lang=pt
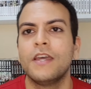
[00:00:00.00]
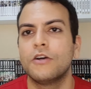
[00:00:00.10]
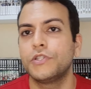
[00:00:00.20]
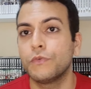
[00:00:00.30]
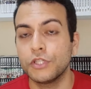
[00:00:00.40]

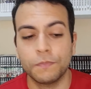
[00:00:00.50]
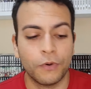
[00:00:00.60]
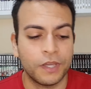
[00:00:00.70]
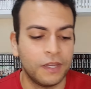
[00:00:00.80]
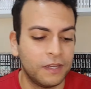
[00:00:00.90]
Eu digo isso
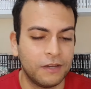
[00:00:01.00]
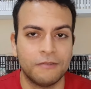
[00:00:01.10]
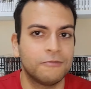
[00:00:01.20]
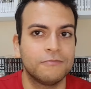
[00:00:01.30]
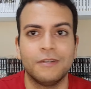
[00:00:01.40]
porque
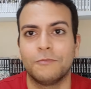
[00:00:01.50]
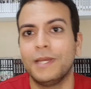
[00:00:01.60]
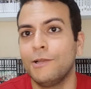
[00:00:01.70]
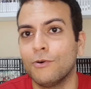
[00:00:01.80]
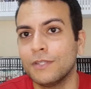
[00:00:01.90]
ah, o
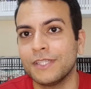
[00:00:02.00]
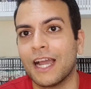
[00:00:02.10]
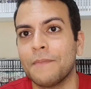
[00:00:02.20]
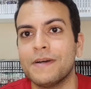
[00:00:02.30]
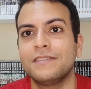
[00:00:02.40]
Meliodas é
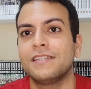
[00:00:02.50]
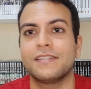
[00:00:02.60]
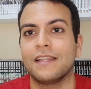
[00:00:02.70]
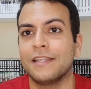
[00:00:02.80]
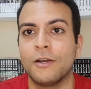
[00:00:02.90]
capaz de ser
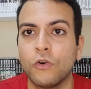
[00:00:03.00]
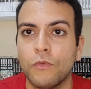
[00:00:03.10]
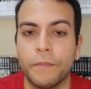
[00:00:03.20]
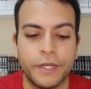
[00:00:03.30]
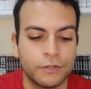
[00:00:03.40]
selado em algum
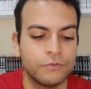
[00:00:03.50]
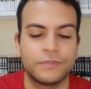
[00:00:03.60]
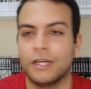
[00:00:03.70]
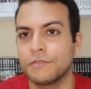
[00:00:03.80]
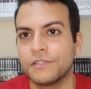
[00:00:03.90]
momento,
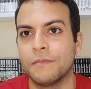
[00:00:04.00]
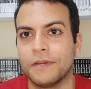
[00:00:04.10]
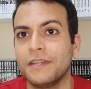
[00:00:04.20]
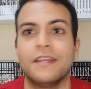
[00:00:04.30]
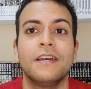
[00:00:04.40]
os Eldos
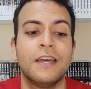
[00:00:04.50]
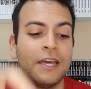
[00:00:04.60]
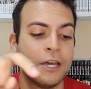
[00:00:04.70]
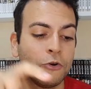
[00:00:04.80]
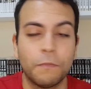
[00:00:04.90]
também, né?
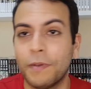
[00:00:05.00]
O